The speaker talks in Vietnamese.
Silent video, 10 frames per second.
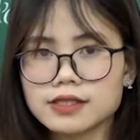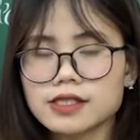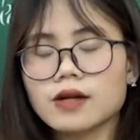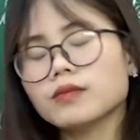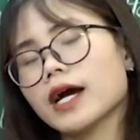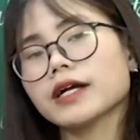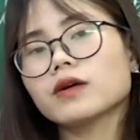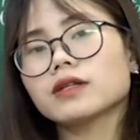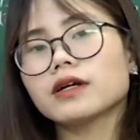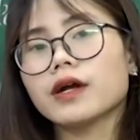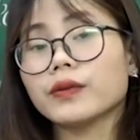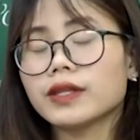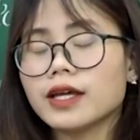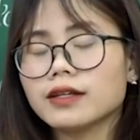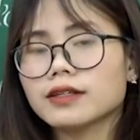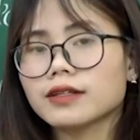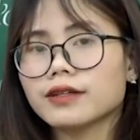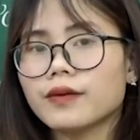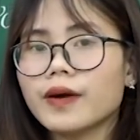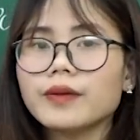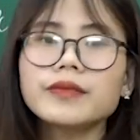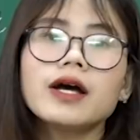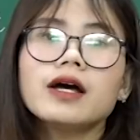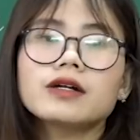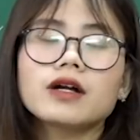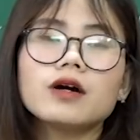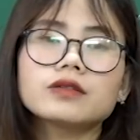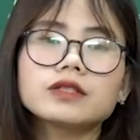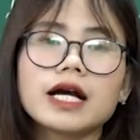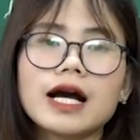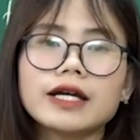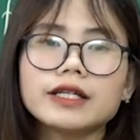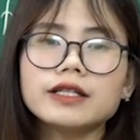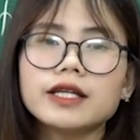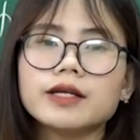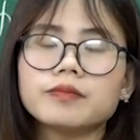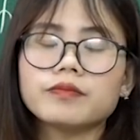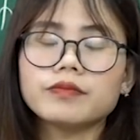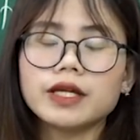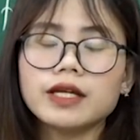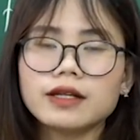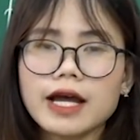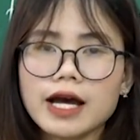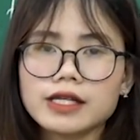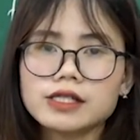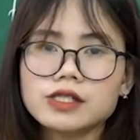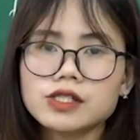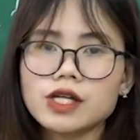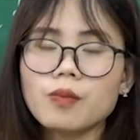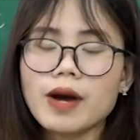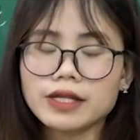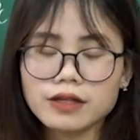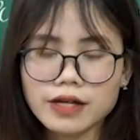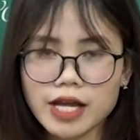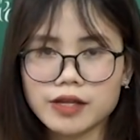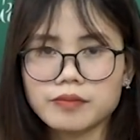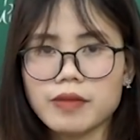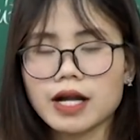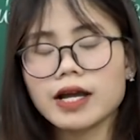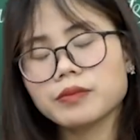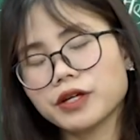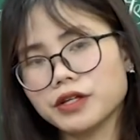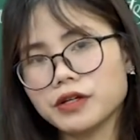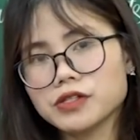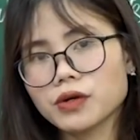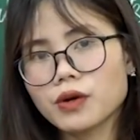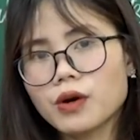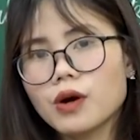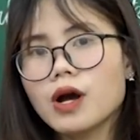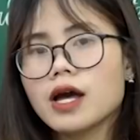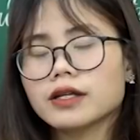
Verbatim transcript: trong hai câu thơ đầu tiên đúng không còn cái điểm hiện đại trong bài thơ này mà các em cần nhớ cho cô